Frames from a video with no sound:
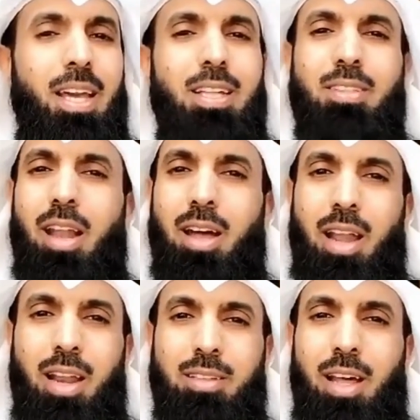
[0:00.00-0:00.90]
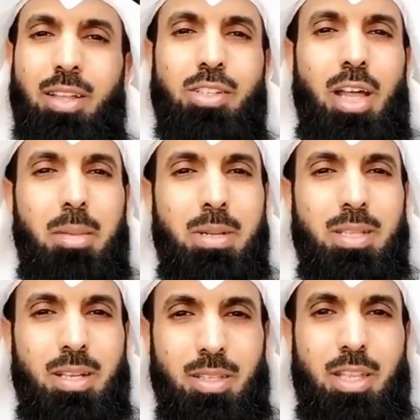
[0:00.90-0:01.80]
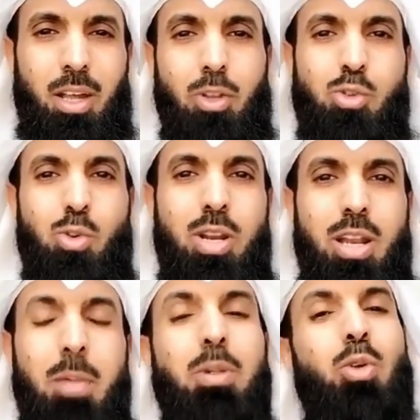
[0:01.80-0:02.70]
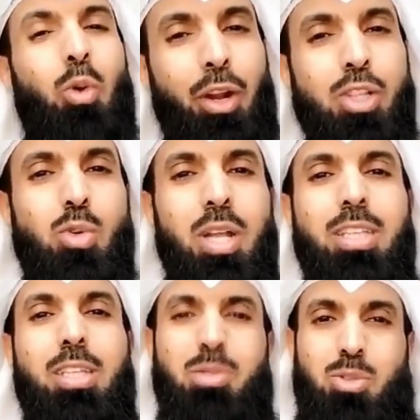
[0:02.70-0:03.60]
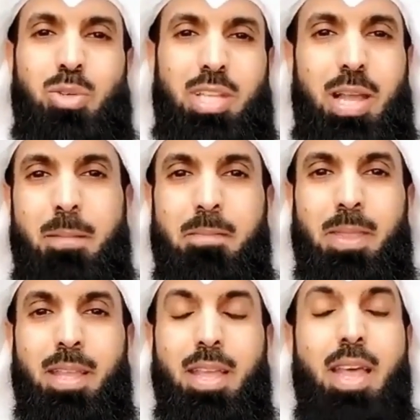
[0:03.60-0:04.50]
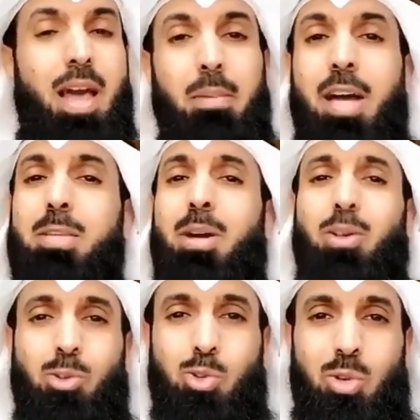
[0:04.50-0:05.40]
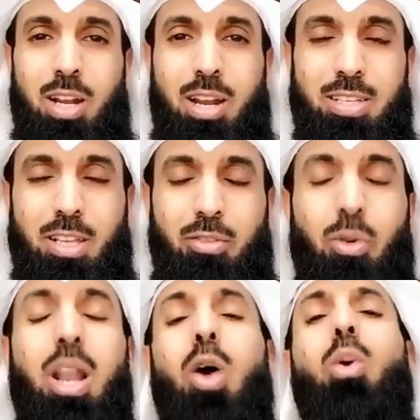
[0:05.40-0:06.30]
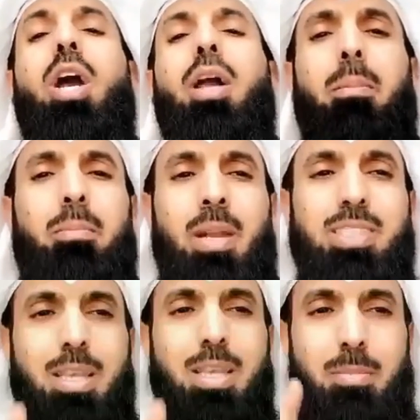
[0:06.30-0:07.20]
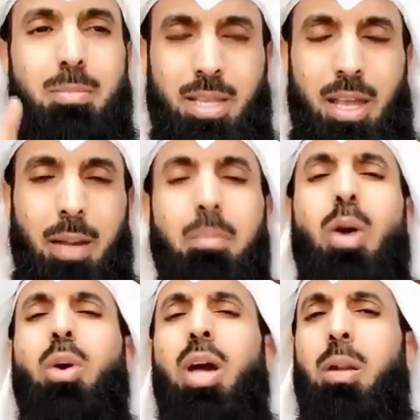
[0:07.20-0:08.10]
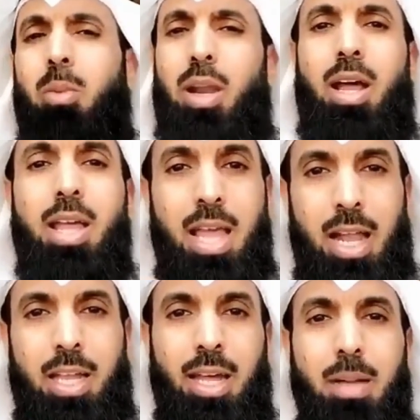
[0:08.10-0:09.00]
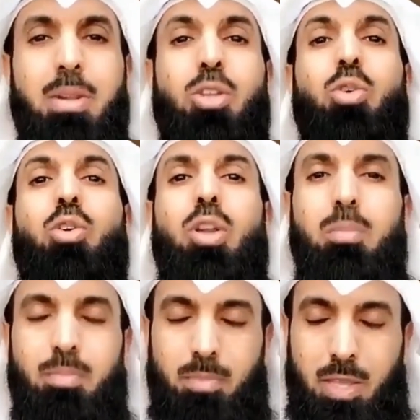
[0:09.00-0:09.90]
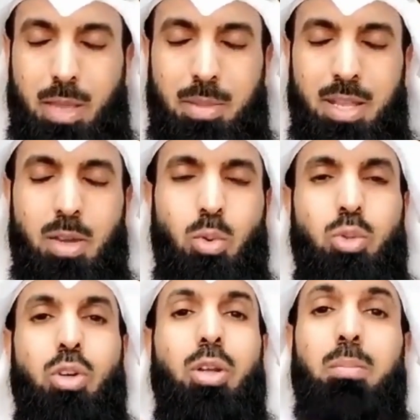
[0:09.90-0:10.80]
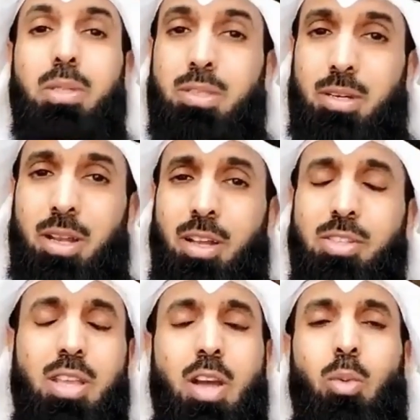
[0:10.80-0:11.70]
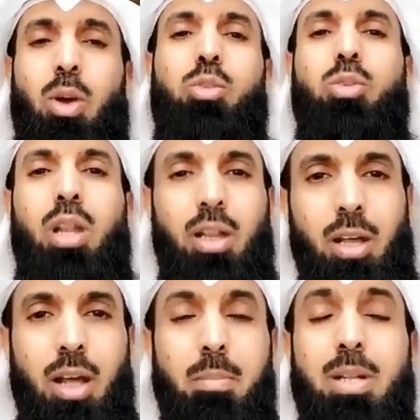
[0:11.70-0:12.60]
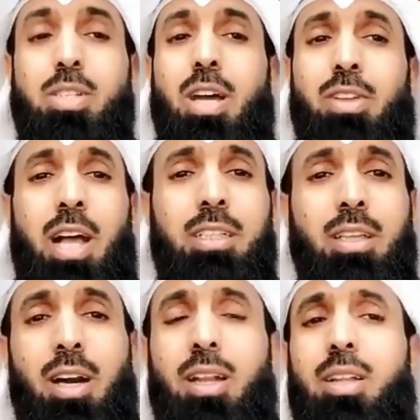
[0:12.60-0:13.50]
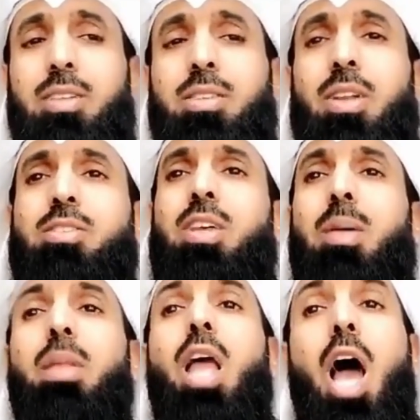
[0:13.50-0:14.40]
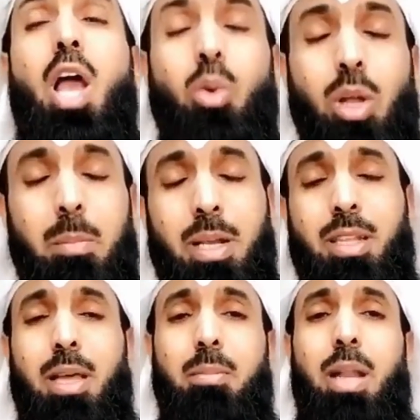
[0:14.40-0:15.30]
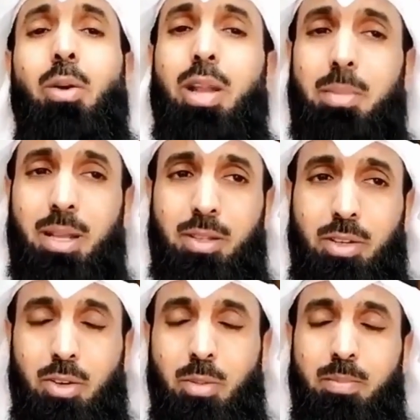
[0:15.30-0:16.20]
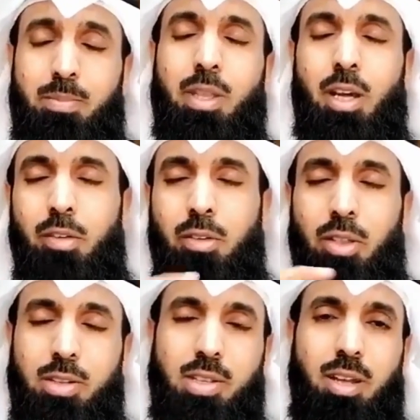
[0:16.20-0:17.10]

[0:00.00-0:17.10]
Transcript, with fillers: يا أخي الطلاق الله تعالى جعله بيدك أنت يا رجل لما تكون رجل قد المسؤولية أما هذه ما هي رجولة للأسف ولا هو كرم تسمي كرم ما هو كرم الله الكرم انك تكرم يمينك وتكرم بنت الناس ولا تطلقها بل جاء في الحديث قال عليه الصلاه والسلام ايلعب بكتاب الله وانا بين ايديكم احفظ